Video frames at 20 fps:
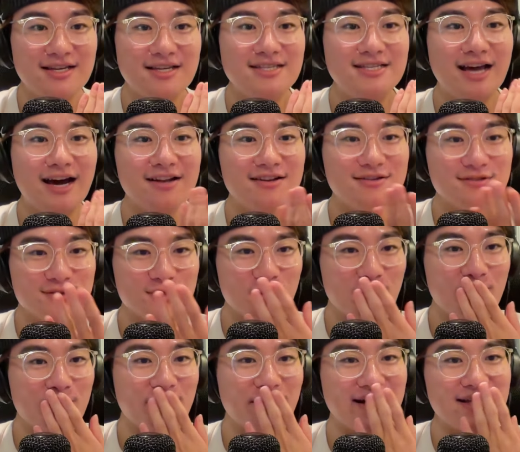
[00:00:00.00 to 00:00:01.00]
やると
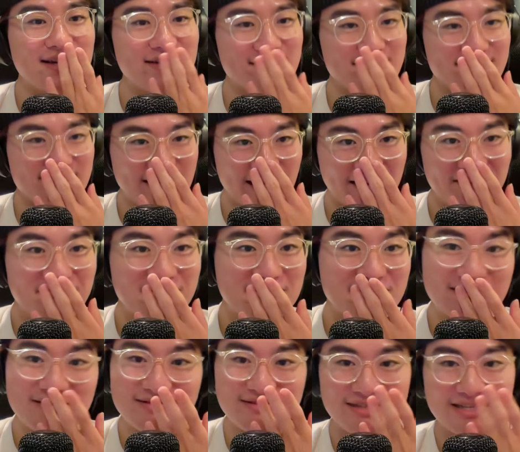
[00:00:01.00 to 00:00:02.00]
思わなくない普
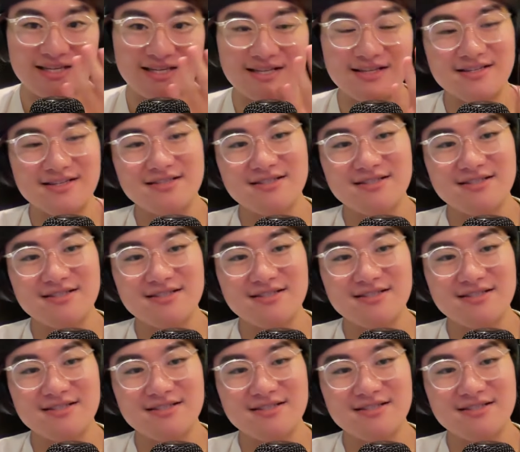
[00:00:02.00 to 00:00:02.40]
通に。